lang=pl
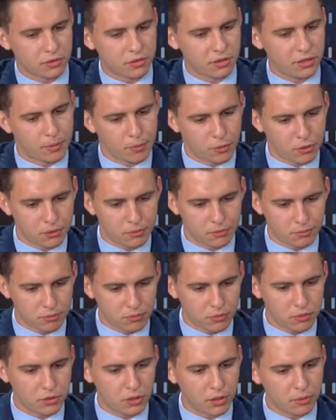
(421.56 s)
Oceniam go
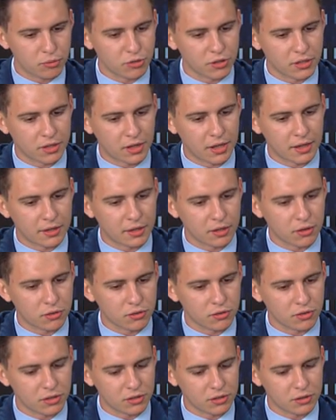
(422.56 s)
dobrze,
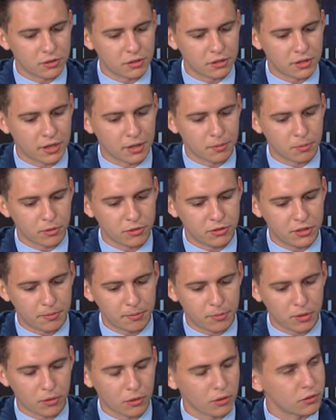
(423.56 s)
dlatego że jest, tak jak
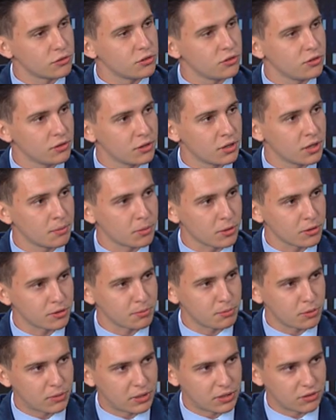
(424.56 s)
powiedziałem, prorodzinny i
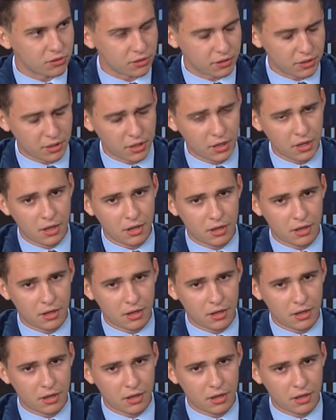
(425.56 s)
prospołeczny.